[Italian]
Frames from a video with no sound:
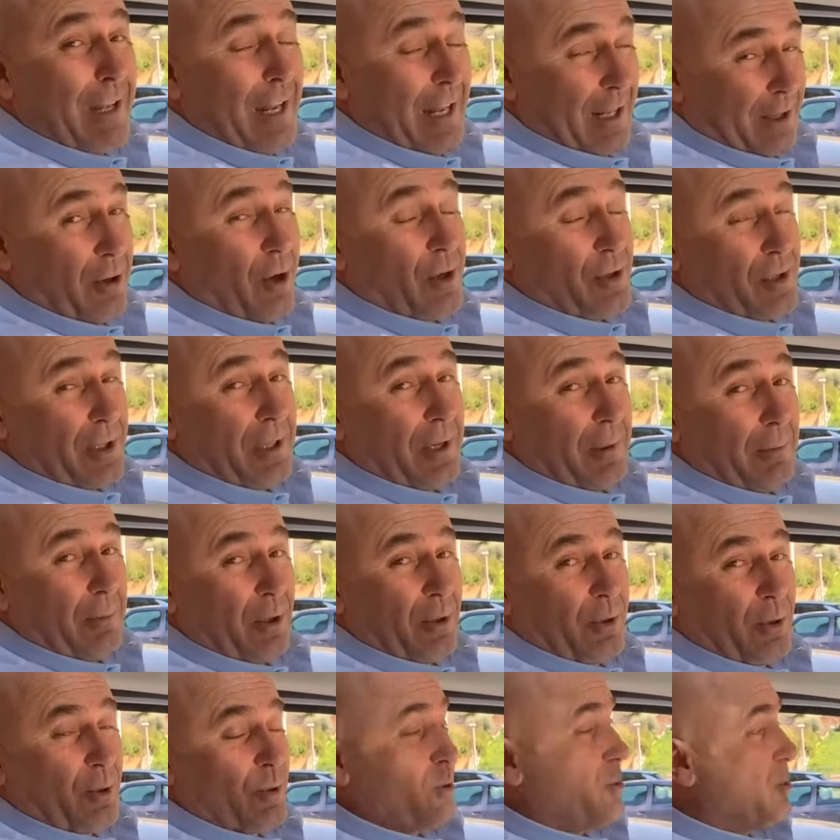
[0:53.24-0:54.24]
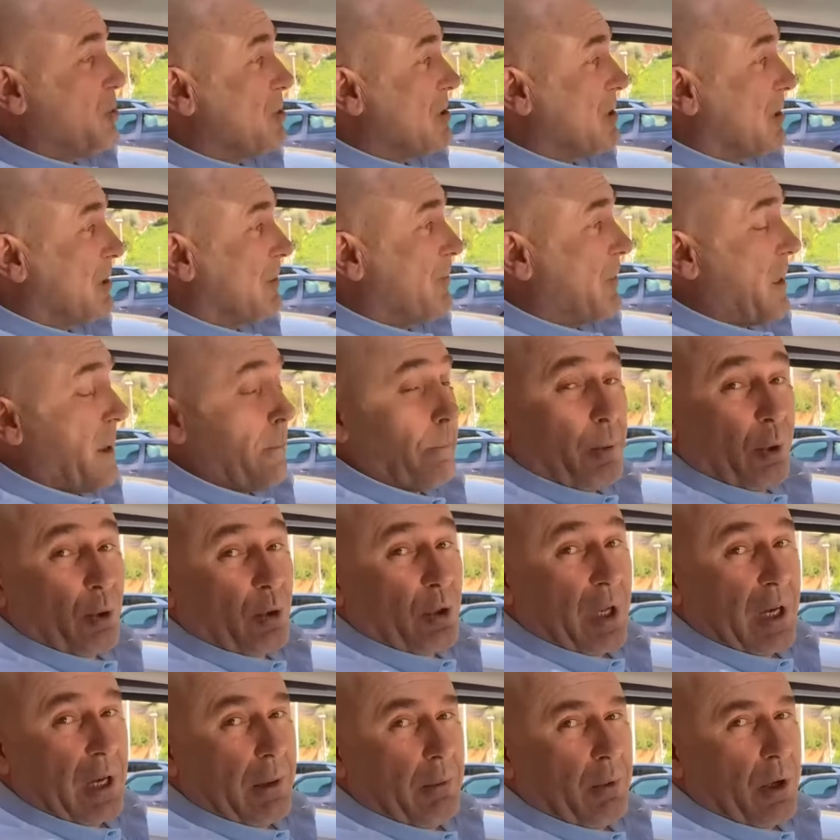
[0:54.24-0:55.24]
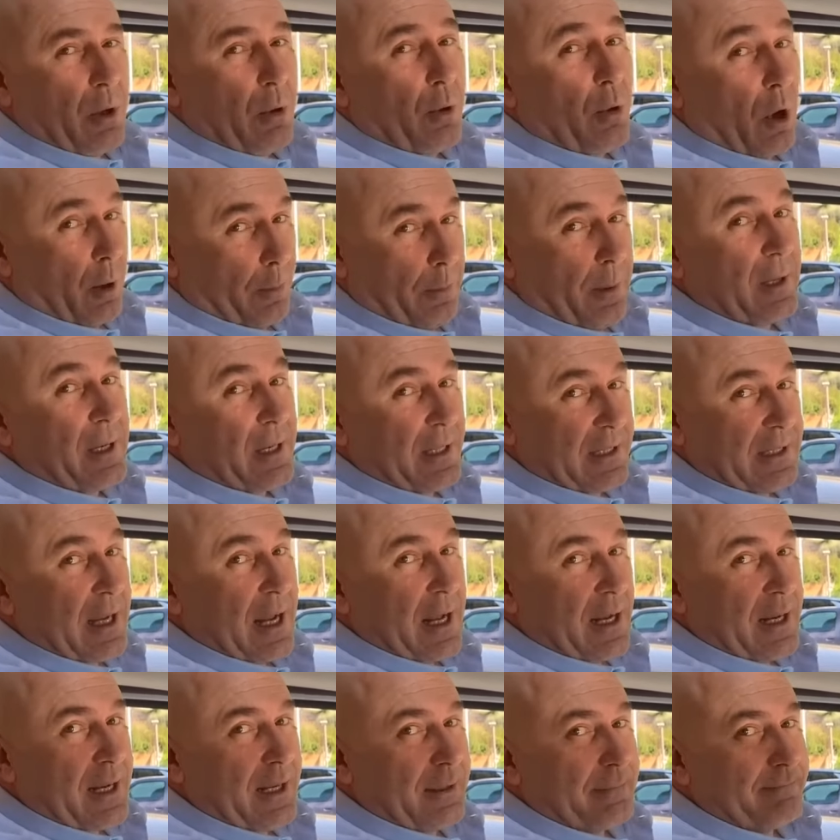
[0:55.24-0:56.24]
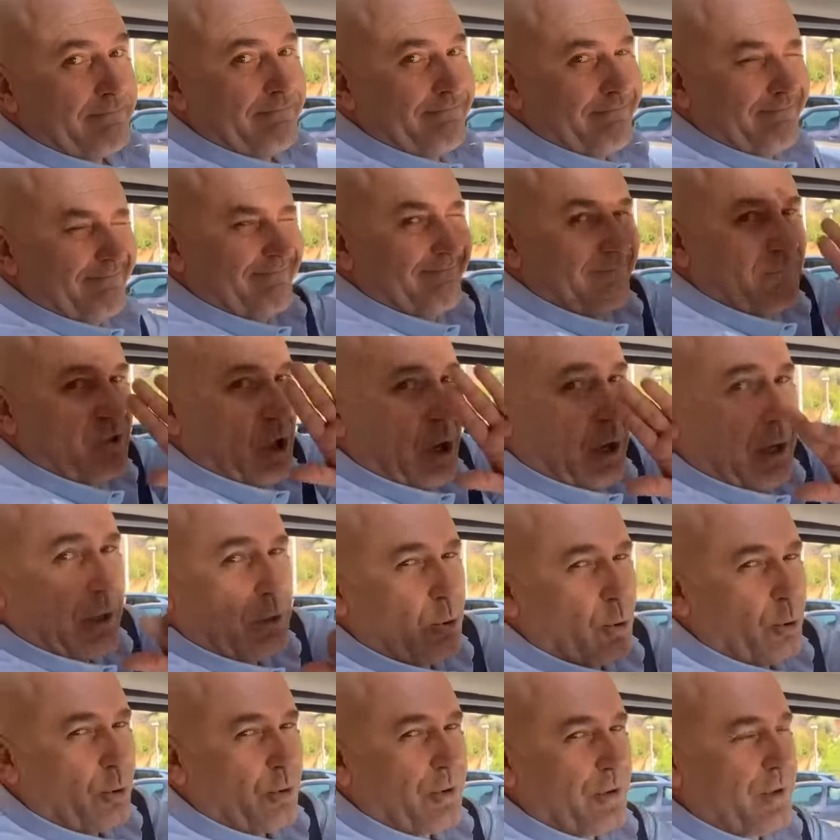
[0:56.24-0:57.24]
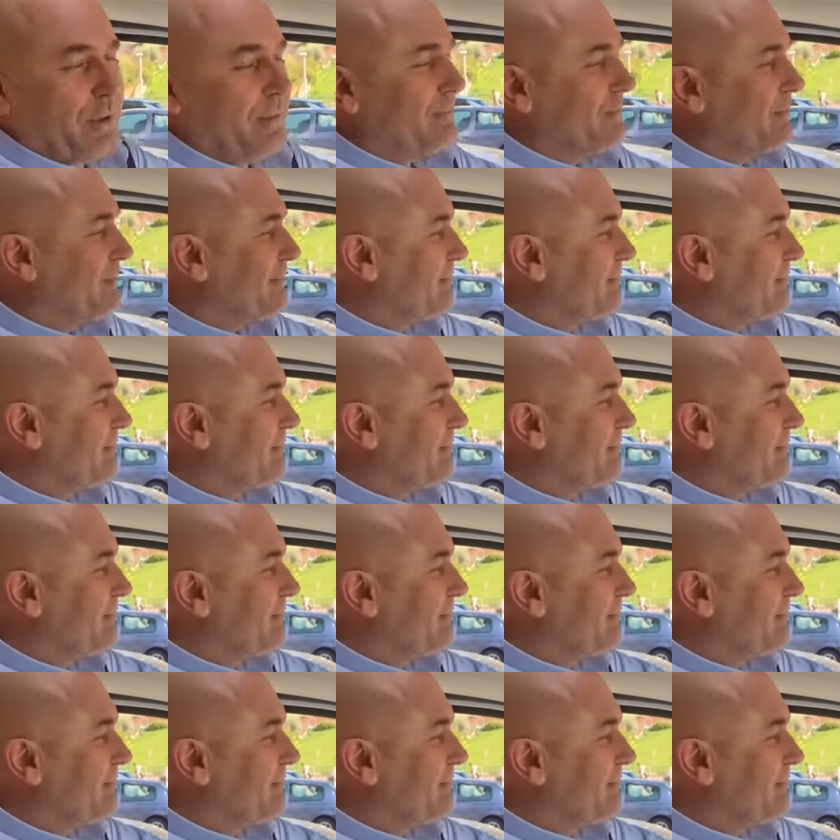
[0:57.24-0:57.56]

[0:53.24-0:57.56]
le cose nel modo giusto e porteremo in Europa l'Italia. Ciao a tutti!